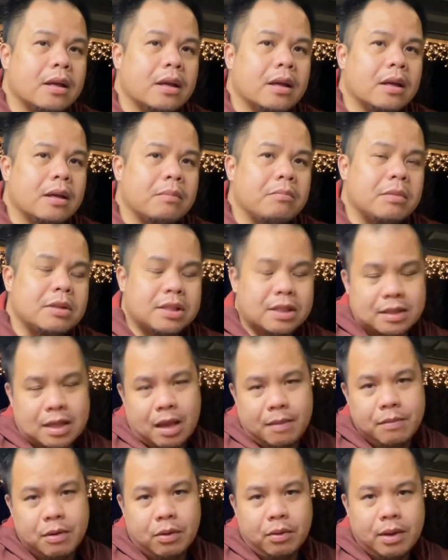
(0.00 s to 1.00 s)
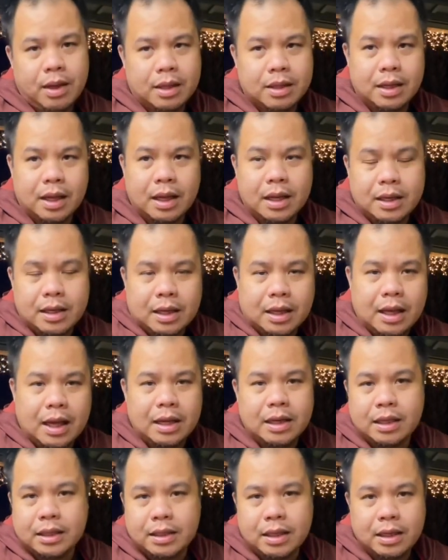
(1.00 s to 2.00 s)
Masasabi ko yan dahil
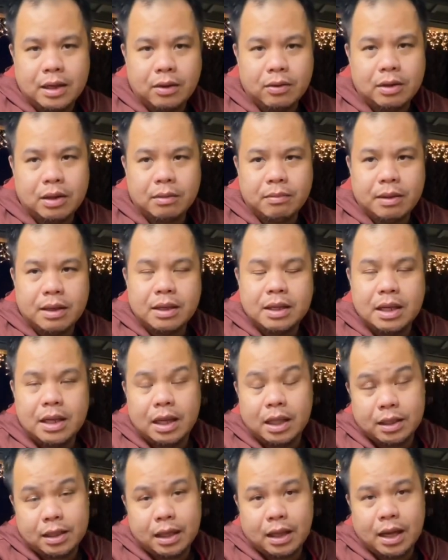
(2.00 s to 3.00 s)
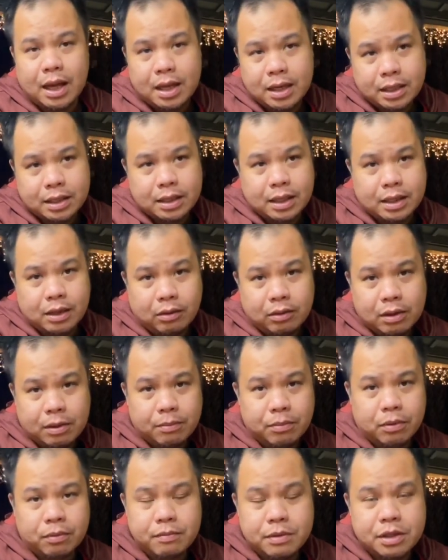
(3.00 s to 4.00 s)
nanggaling din ako ng Maynila at nanggaling din ako
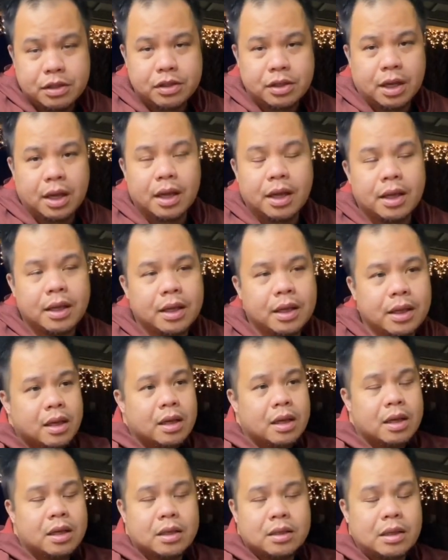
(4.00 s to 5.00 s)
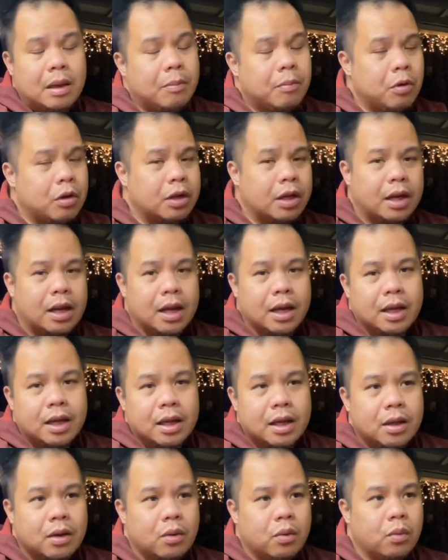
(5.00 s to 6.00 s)
ng probinsya. Example na lang
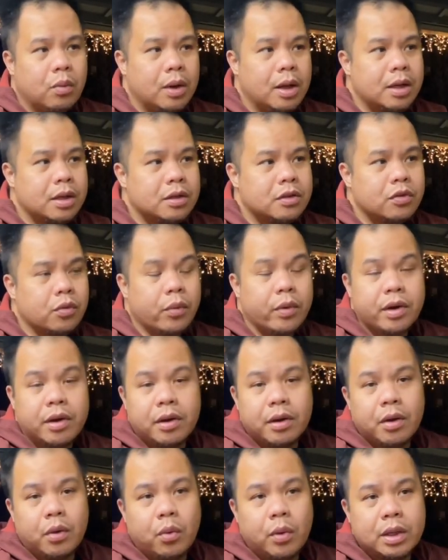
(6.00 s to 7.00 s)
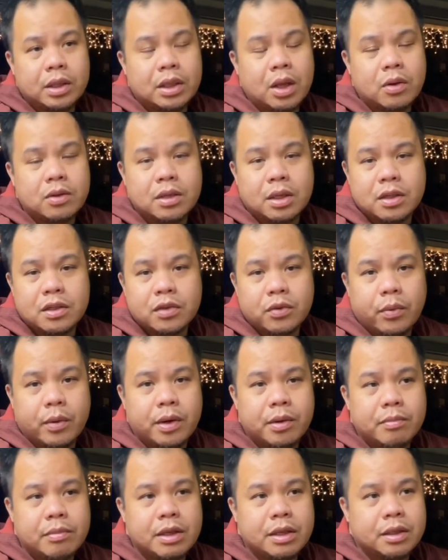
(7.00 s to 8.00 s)
ah. 1 square 1,000
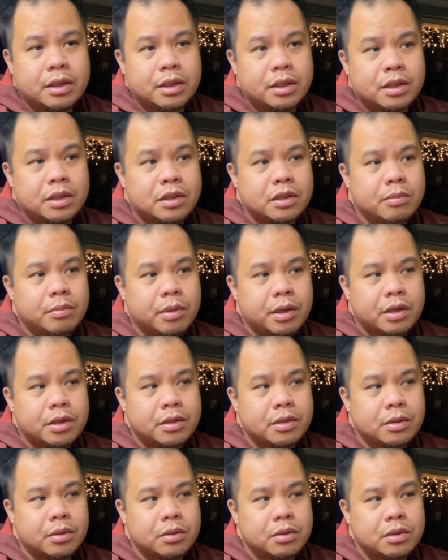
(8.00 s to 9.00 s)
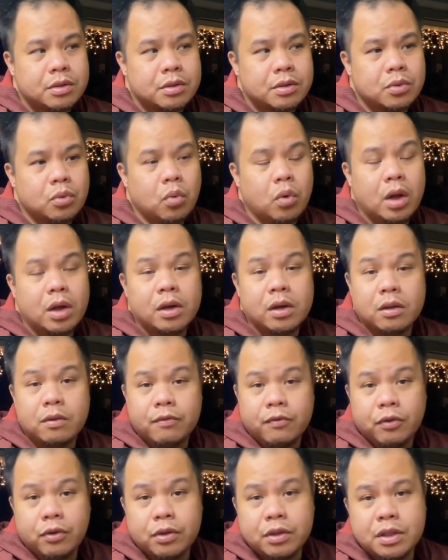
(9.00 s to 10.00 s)
square meters versus 240
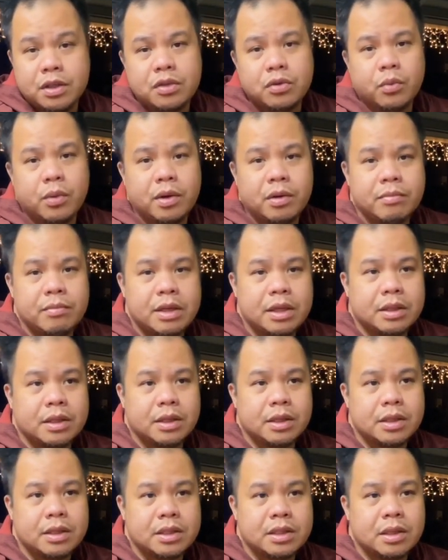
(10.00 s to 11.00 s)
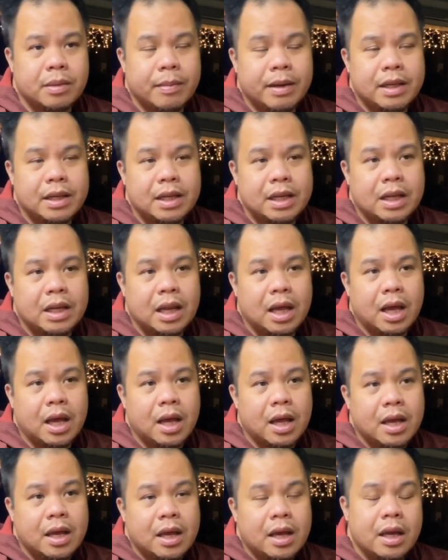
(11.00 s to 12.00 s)
square meters sa Maynila
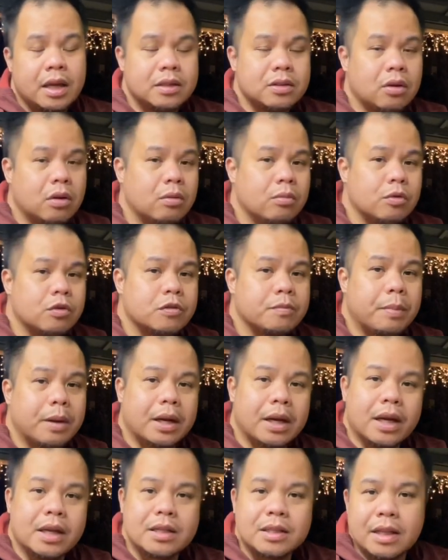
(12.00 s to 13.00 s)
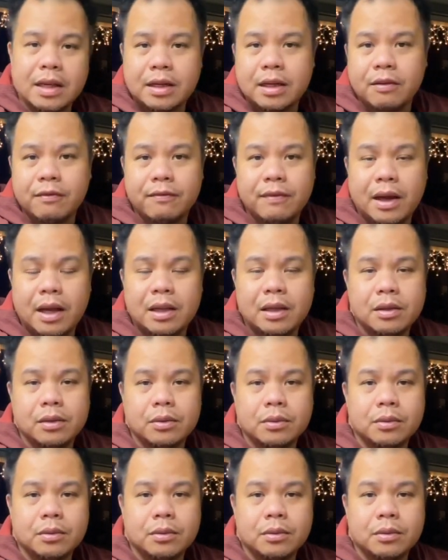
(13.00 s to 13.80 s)
is almost parehas lang ng value.